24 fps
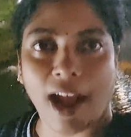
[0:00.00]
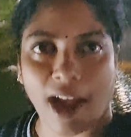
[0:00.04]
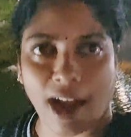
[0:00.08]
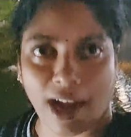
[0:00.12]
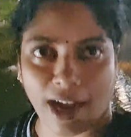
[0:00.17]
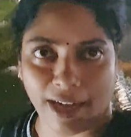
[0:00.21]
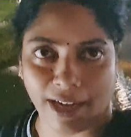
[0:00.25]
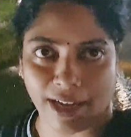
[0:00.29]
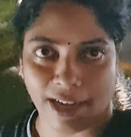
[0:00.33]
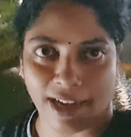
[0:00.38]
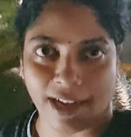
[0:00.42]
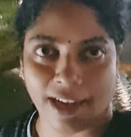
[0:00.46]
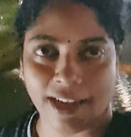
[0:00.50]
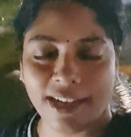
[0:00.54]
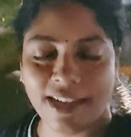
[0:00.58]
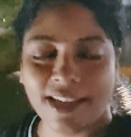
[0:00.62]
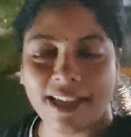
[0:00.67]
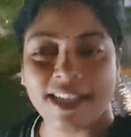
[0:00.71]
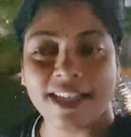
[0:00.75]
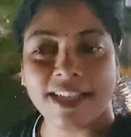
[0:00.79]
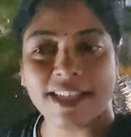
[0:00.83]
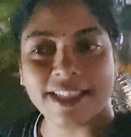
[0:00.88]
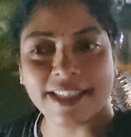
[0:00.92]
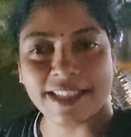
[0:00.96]
ஆனால்
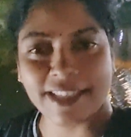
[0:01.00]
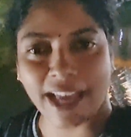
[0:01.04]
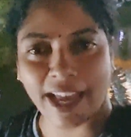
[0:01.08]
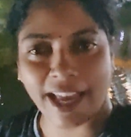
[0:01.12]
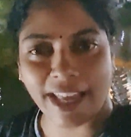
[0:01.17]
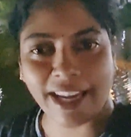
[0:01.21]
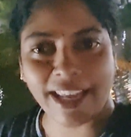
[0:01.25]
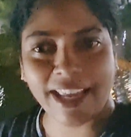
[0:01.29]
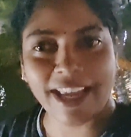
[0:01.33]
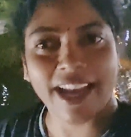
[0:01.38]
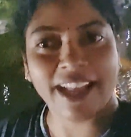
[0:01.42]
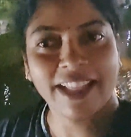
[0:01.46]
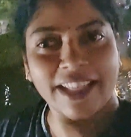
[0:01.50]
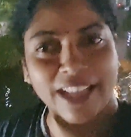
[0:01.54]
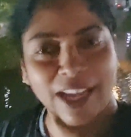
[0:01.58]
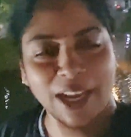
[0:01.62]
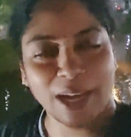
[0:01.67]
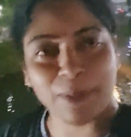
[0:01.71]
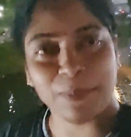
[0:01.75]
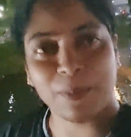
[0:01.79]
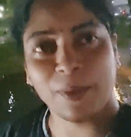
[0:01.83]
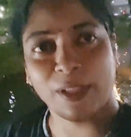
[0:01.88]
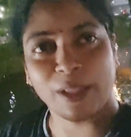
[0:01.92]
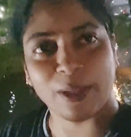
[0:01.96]
சரியாக
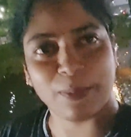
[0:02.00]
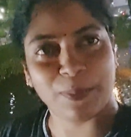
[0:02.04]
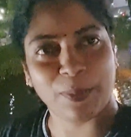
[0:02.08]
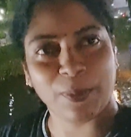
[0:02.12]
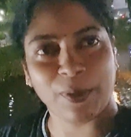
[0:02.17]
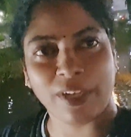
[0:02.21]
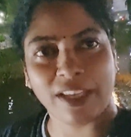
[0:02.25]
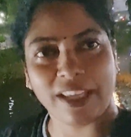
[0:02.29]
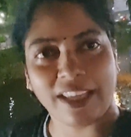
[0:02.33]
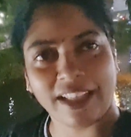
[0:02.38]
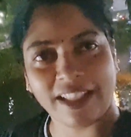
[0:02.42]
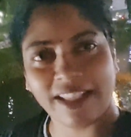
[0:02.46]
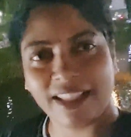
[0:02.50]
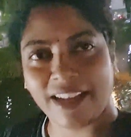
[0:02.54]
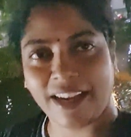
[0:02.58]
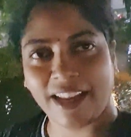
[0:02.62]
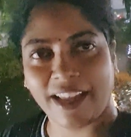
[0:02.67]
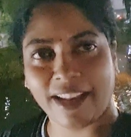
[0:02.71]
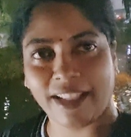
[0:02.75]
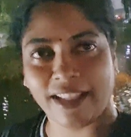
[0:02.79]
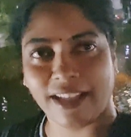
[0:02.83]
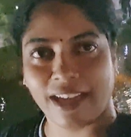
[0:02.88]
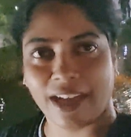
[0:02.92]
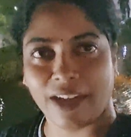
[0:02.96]
தினமும் அந்த பொண்ணு எந்த
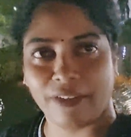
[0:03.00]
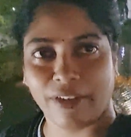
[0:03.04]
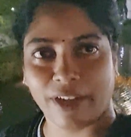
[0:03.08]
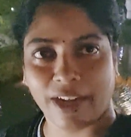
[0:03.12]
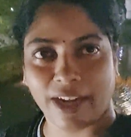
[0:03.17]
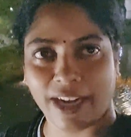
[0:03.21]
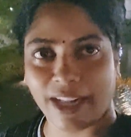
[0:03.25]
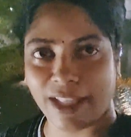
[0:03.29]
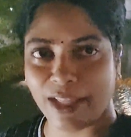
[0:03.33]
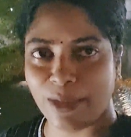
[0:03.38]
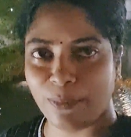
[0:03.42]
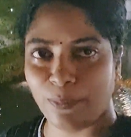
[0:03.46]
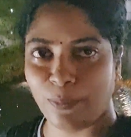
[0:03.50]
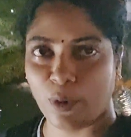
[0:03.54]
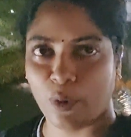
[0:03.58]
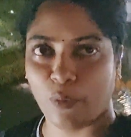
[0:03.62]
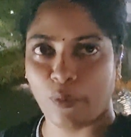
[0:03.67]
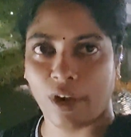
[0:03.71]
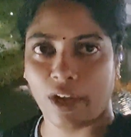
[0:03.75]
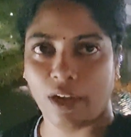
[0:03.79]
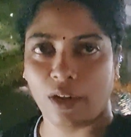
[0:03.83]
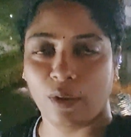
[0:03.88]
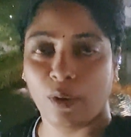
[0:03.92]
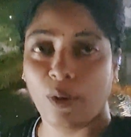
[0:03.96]
நேரத்துக்கு அவள் கடந்து
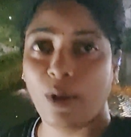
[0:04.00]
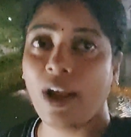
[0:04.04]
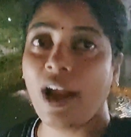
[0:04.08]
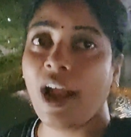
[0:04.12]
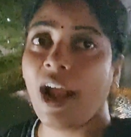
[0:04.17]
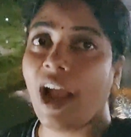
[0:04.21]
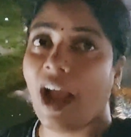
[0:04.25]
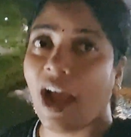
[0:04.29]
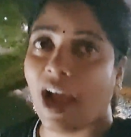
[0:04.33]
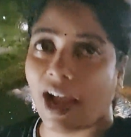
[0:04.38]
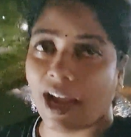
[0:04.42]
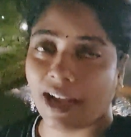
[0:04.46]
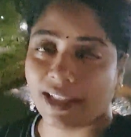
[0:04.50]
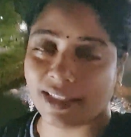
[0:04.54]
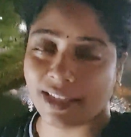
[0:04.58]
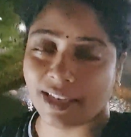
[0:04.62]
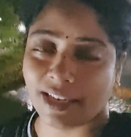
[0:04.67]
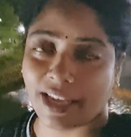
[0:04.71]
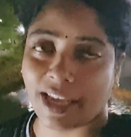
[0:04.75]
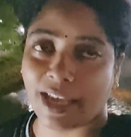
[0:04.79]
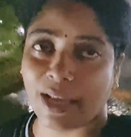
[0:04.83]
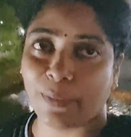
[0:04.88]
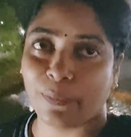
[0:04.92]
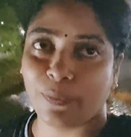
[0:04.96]
போவாளோ அந்த
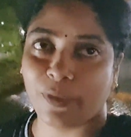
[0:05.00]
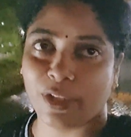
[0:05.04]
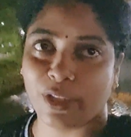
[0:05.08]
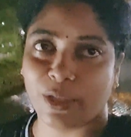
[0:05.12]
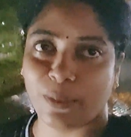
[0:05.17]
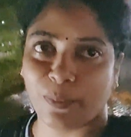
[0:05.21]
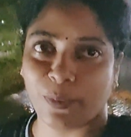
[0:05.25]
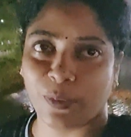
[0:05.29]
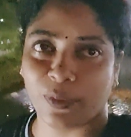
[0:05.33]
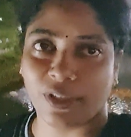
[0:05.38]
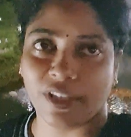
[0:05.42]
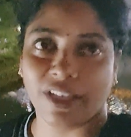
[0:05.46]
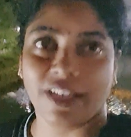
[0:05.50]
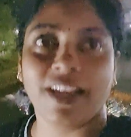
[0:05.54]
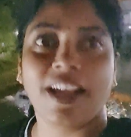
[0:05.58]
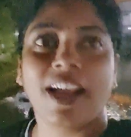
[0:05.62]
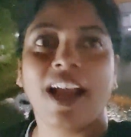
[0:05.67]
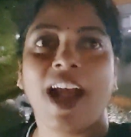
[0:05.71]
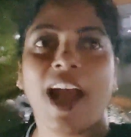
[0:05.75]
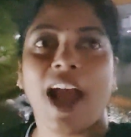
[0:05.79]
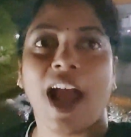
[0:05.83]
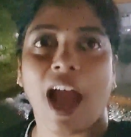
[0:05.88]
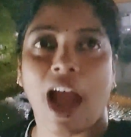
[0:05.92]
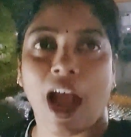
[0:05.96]
நேரம் வந்தபோது
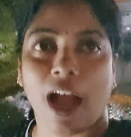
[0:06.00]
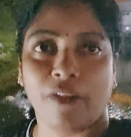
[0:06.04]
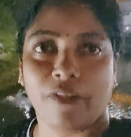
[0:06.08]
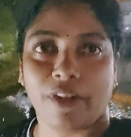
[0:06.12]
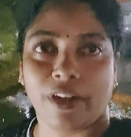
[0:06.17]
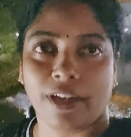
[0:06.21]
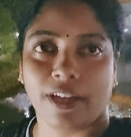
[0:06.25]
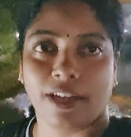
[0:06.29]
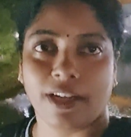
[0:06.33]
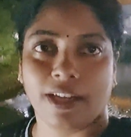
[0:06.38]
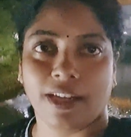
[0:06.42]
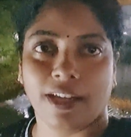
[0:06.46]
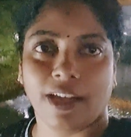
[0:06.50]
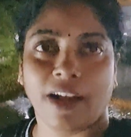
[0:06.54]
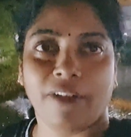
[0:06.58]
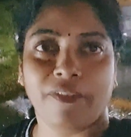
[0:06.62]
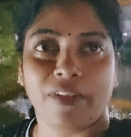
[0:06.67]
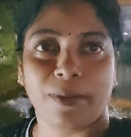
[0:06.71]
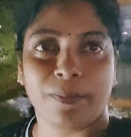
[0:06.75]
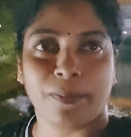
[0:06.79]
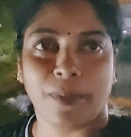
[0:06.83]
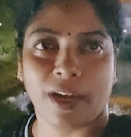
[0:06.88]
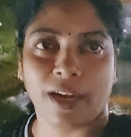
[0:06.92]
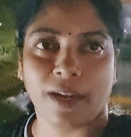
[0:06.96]
அவனுக்கு
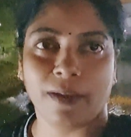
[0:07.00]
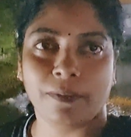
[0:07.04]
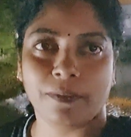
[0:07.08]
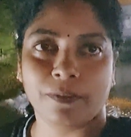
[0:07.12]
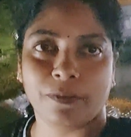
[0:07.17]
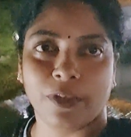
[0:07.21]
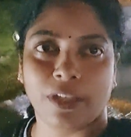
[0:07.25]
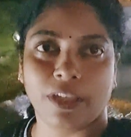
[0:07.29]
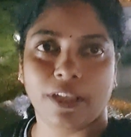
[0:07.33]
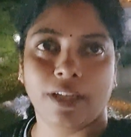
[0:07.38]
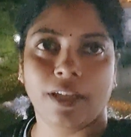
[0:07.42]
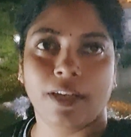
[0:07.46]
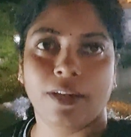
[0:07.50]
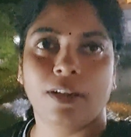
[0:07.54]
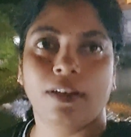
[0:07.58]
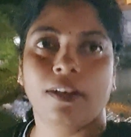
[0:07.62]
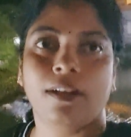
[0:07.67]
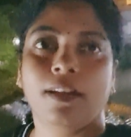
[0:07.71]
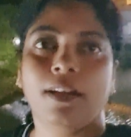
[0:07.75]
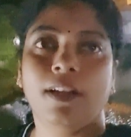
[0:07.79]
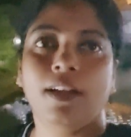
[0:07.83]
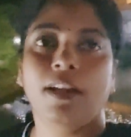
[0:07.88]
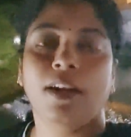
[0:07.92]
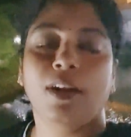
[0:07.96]
அவன் மனம் வந்து
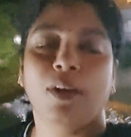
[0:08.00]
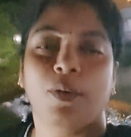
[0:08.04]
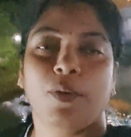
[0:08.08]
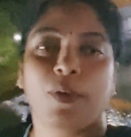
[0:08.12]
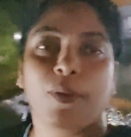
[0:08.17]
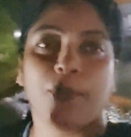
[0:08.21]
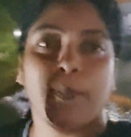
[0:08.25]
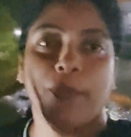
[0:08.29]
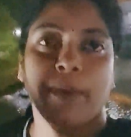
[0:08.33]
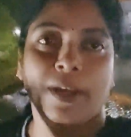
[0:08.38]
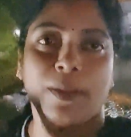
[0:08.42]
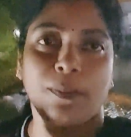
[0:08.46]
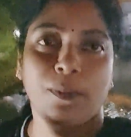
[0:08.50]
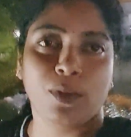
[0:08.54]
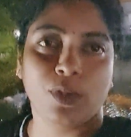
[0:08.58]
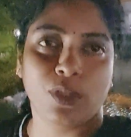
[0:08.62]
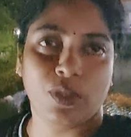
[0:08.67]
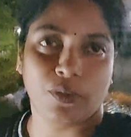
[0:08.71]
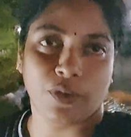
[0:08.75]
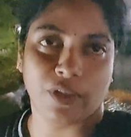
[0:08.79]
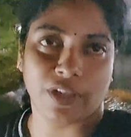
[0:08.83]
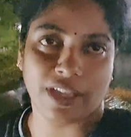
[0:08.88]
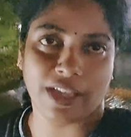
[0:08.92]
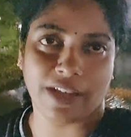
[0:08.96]
ஒரு
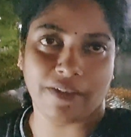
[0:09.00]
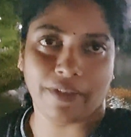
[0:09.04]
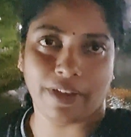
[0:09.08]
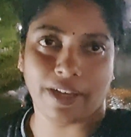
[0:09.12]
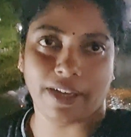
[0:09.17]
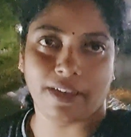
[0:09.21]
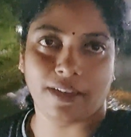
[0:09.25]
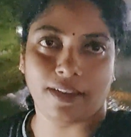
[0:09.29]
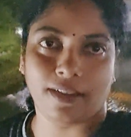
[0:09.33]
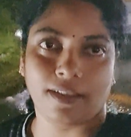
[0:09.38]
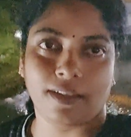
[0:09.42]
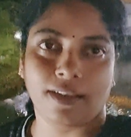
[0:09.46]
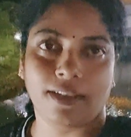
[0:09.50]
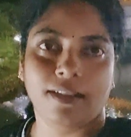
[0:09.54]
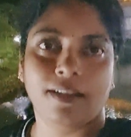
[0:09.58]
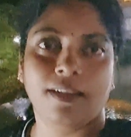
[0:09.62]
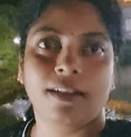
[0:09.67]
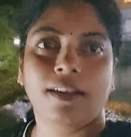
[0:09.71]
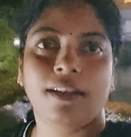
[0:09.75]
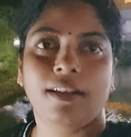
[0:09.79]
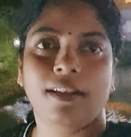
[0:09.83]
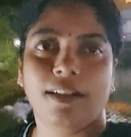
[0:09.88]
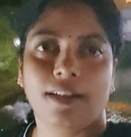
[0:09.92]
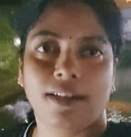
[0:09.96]
பெருமூச்சு வந்தது அவங்கிட்டருந்து
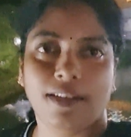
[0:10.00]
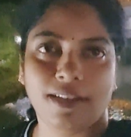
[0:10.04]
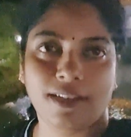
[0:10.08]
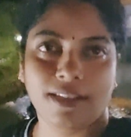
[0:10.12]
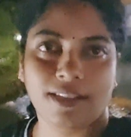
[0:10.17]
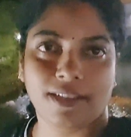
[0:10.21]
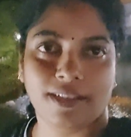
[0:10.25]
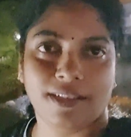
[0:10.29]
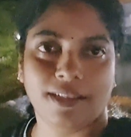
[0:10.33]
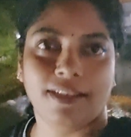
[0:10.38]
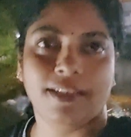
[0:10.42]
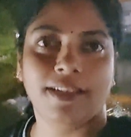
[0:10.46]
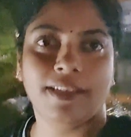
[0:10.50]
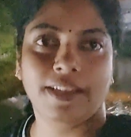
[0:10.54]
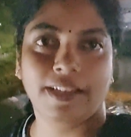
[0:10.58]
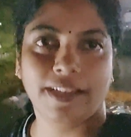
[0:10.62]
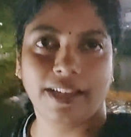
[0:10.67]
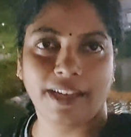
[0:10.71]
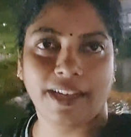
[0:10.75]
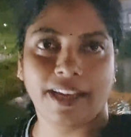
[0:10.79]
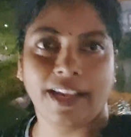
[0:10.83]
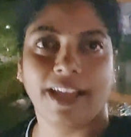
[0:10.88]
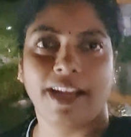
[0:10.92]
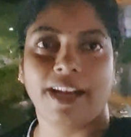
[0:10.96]
ஆ
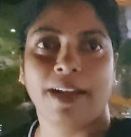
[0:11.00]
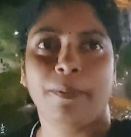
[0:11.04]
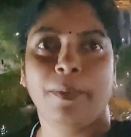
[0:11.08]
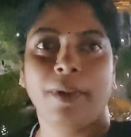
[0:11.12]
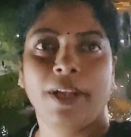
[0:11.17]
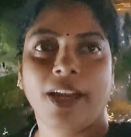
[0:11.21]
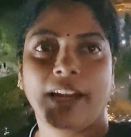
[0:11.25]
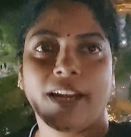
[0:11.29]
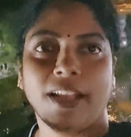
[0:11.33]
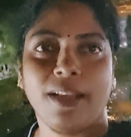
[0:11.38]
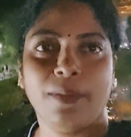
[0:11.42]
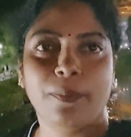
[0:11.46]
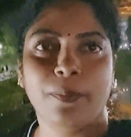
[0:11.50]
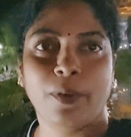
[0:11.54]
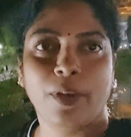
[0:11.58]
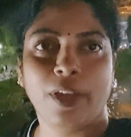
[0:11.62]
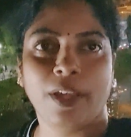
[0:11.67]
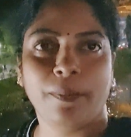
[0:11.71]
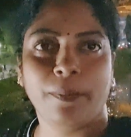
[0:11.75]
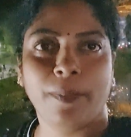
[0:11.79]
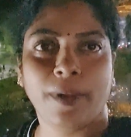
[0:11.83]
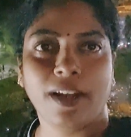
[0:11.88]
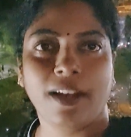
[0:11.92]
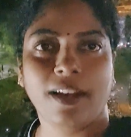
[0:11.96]
இந்நேரம் இப்படி கடந்து
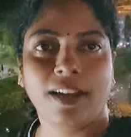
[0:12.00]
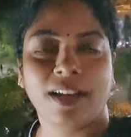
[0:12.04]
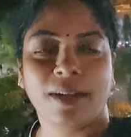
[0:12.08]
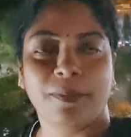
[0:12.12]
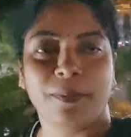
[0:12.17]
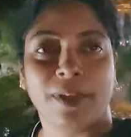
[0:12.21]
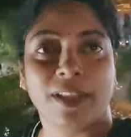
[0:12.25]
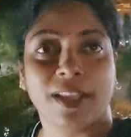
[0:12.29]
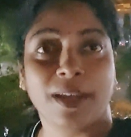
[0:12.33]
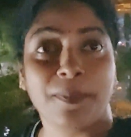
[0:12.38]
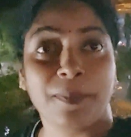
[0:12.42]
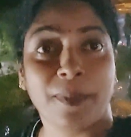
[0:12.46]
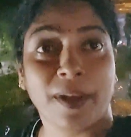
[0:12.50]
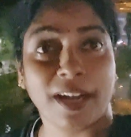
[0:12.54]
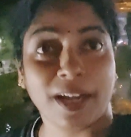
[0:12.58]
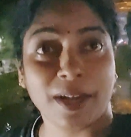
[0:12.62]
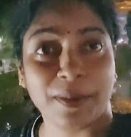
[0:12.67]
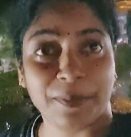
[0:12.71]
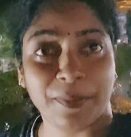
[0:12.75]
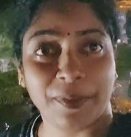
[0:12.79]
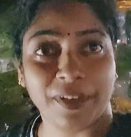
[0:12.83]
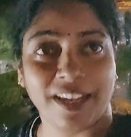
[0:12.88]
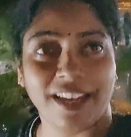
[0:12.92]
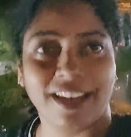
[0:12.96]
போயிருப்பா நம்ம தான்
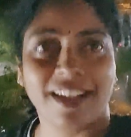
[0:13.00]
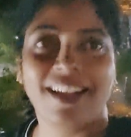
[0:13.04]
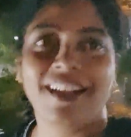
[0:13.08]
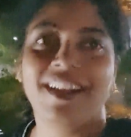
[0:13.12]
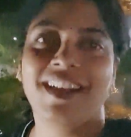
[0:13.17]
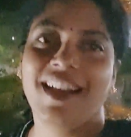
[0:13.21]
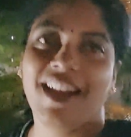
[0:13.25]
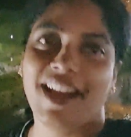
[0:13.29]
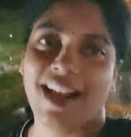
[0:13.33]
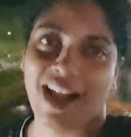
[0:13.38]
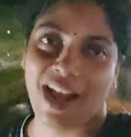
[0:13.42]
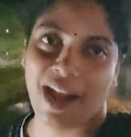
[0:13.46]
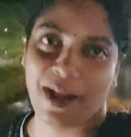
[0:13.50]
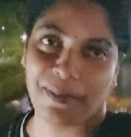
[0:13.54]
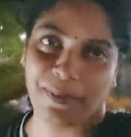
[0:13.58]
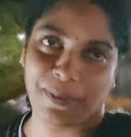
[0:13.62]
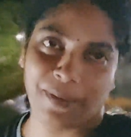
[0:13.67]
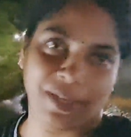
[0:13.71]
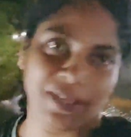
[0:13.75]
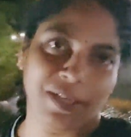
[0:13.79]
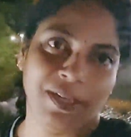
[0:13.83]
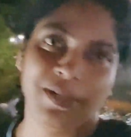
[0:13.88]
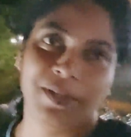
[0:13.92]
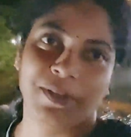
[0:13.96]
பார்க்க முடியல
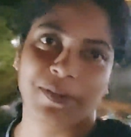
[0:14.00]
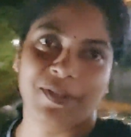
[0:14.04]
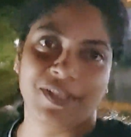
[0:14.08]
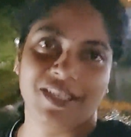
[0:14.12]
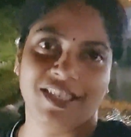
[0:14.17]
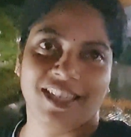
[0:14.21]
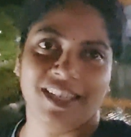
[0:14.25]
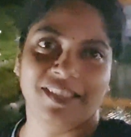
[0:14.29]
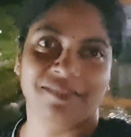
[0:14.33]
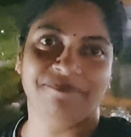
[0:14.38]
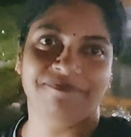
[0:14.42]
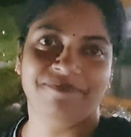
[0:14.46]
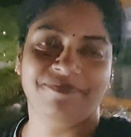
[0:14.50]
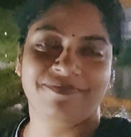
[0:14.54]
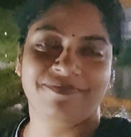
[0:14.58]
அப்படின்னு தோணிச்சான்